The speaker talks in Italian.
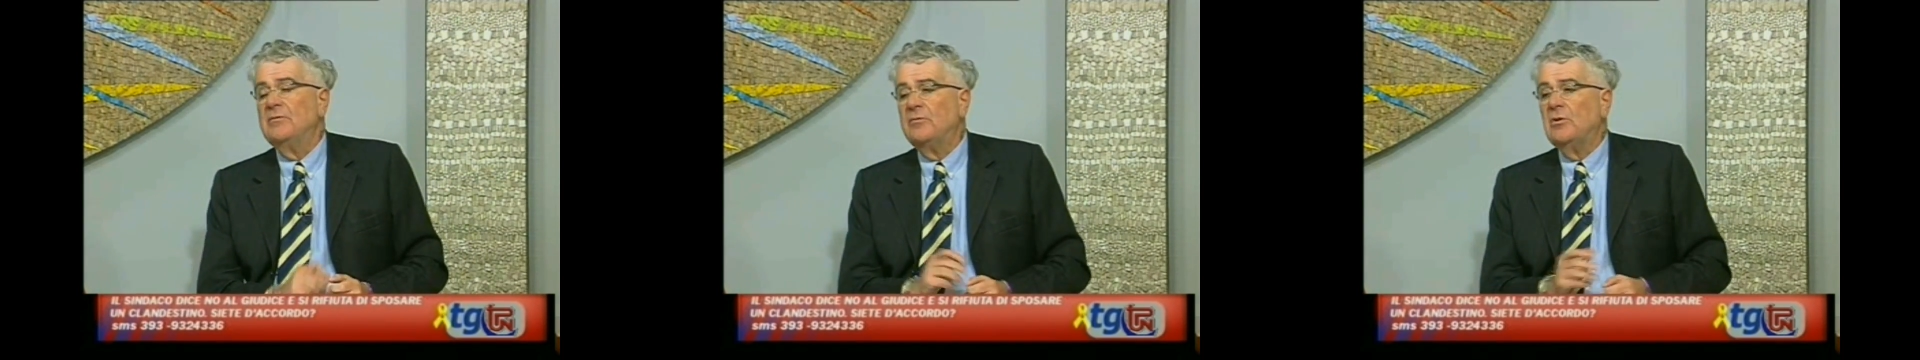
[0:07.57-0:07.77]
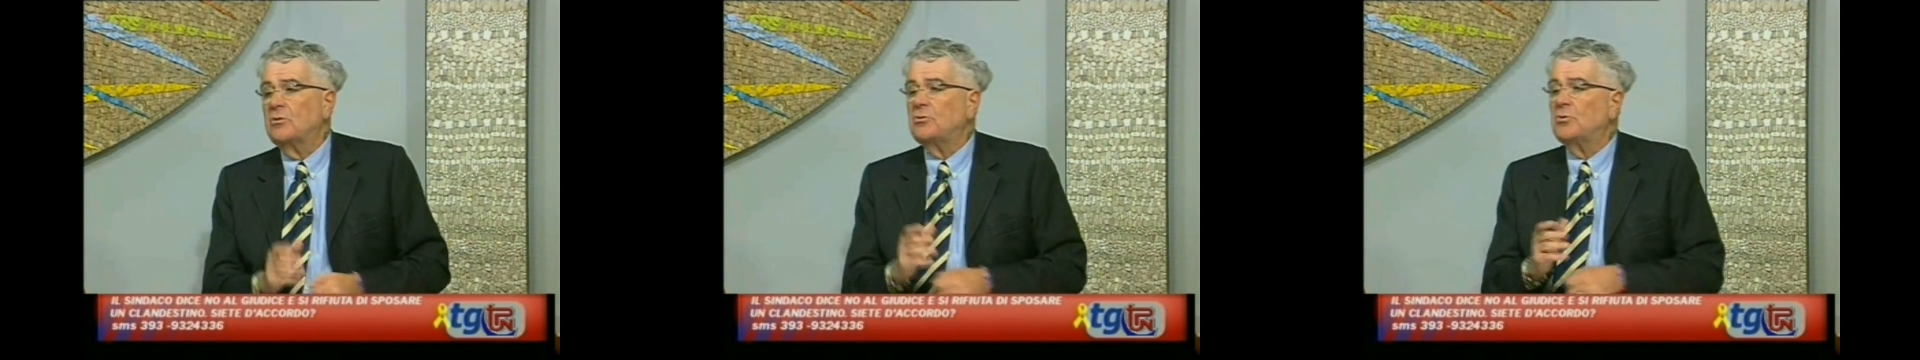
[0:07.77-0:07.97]

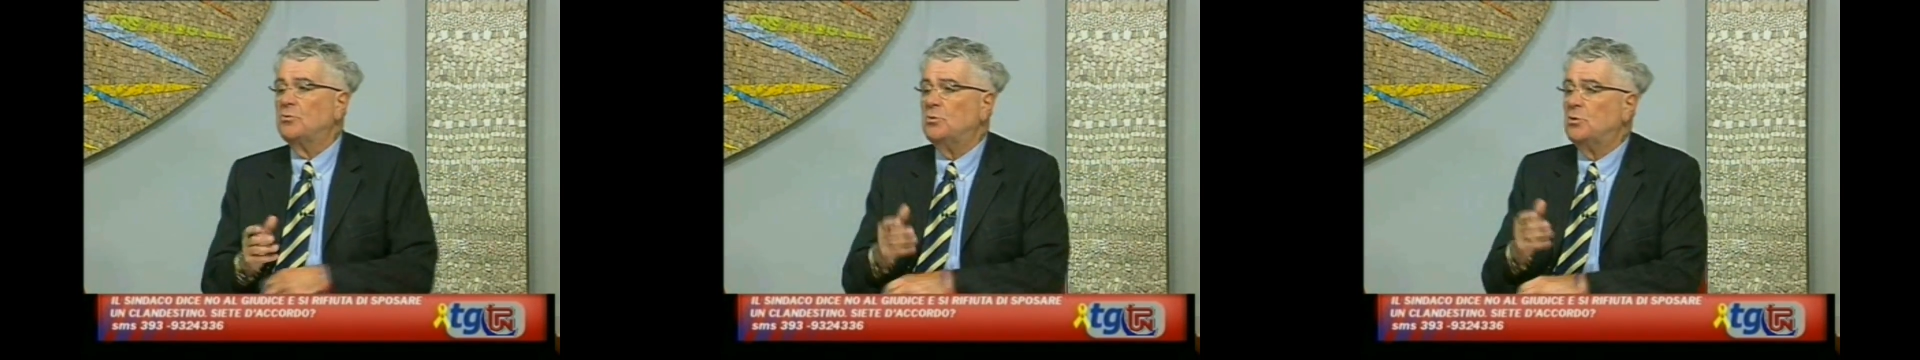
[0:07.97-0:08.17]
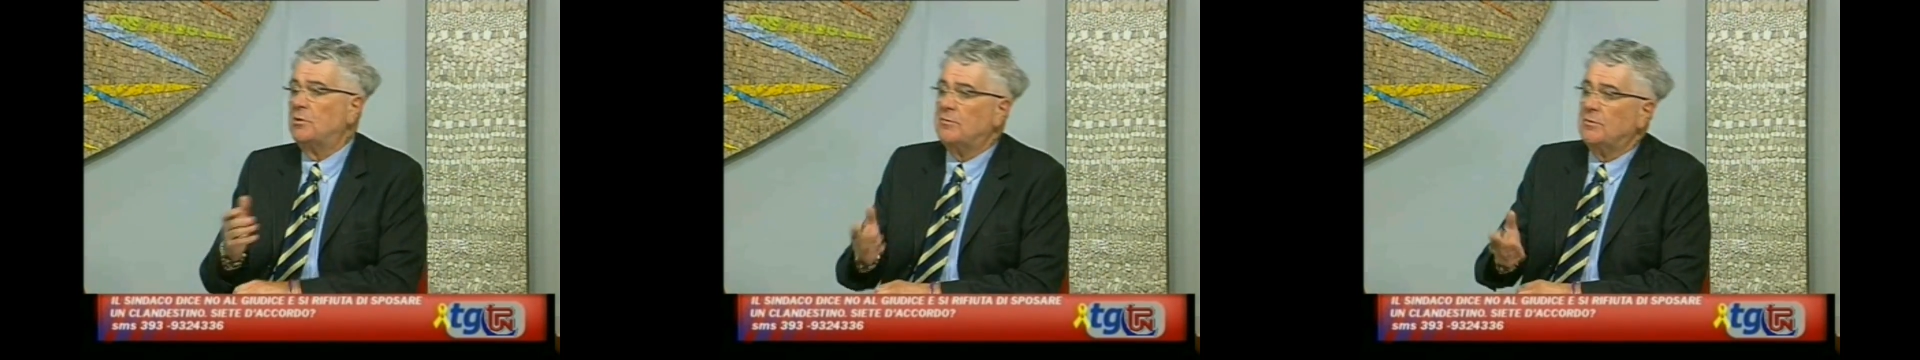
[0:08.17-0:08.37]
volto
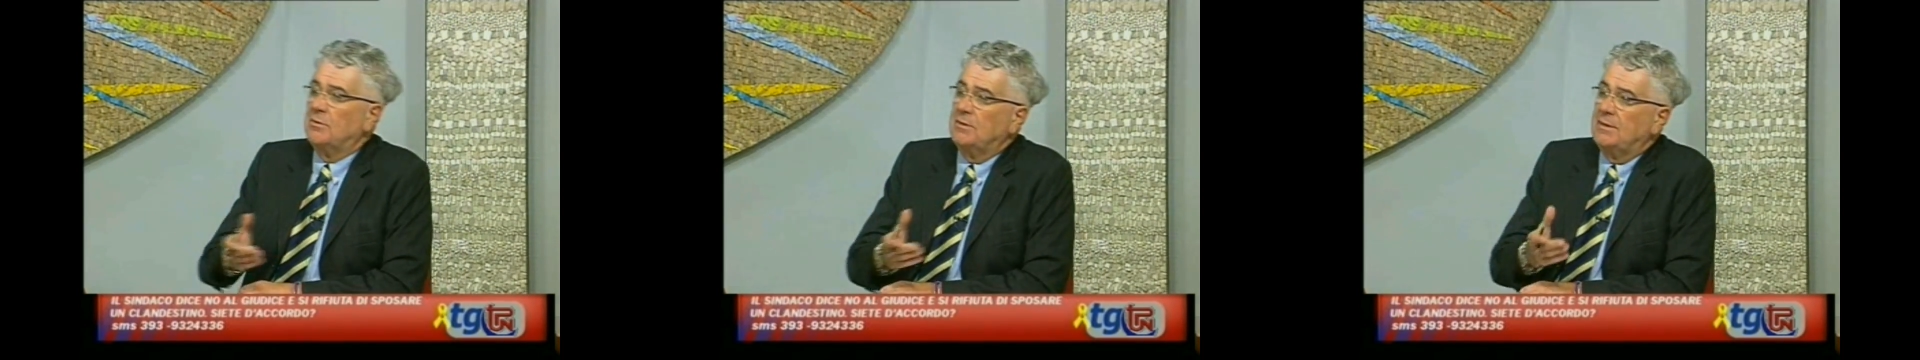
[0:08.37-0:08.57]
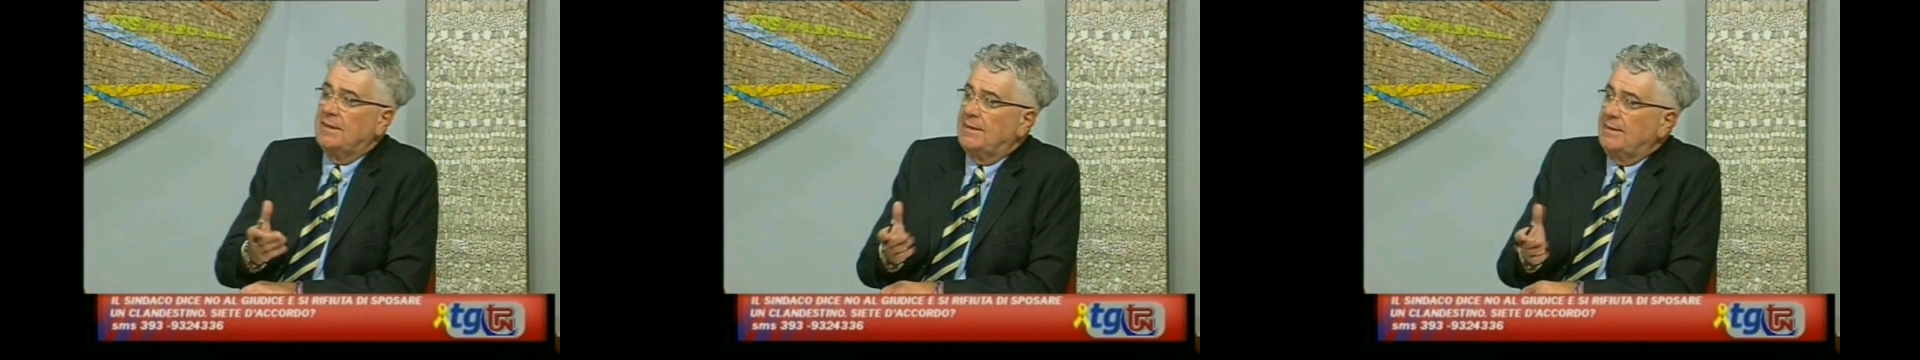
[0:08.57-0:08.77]
nuovo
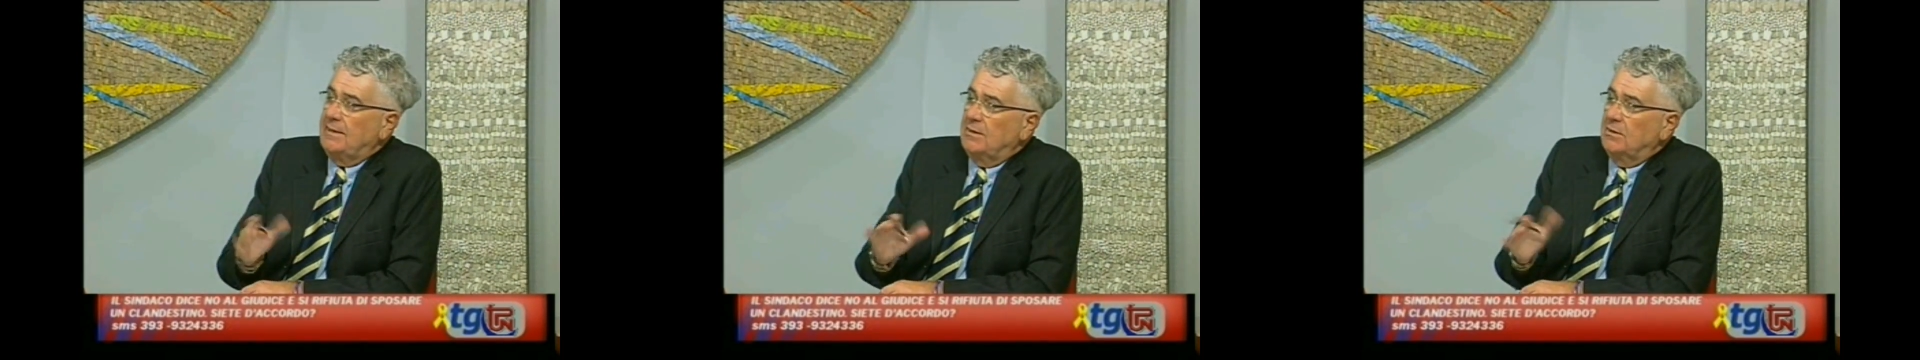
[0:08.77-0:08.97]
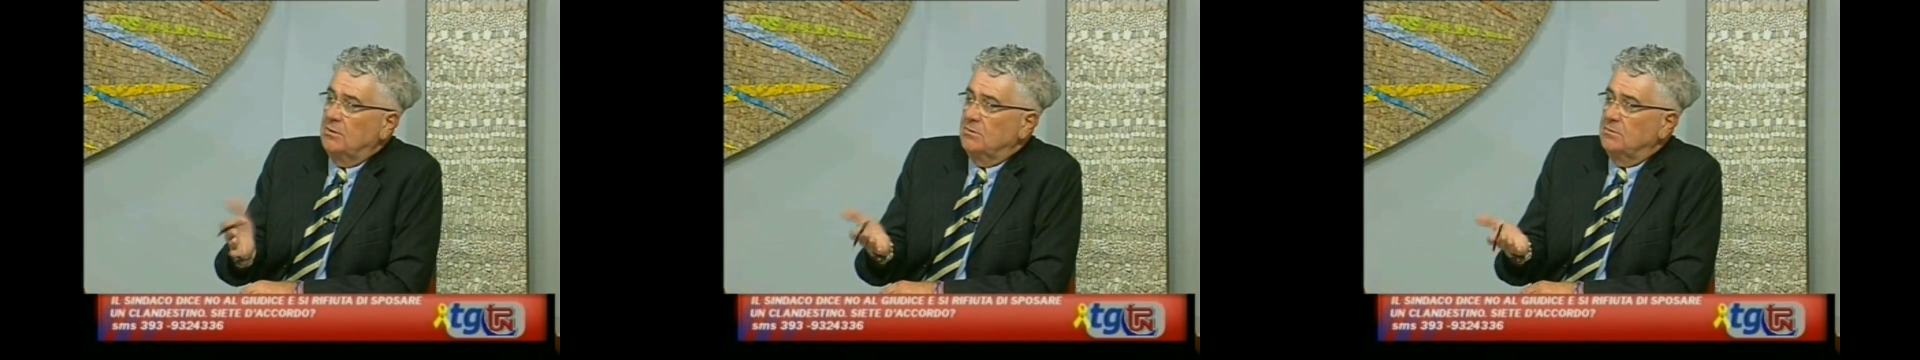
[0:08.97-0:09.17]
è
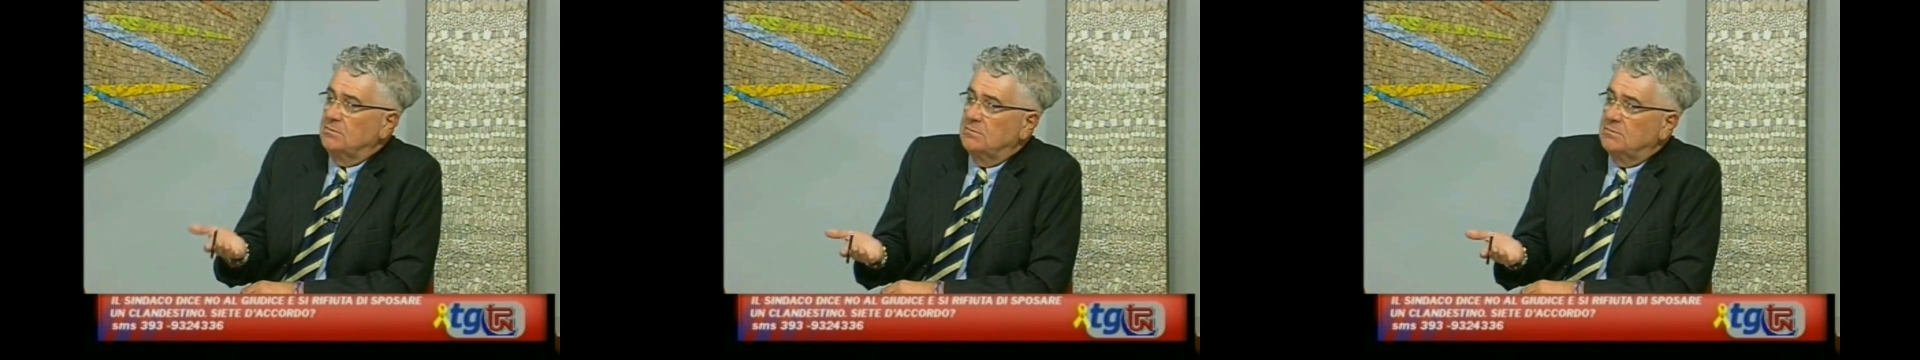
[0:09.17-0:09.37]
Grillo.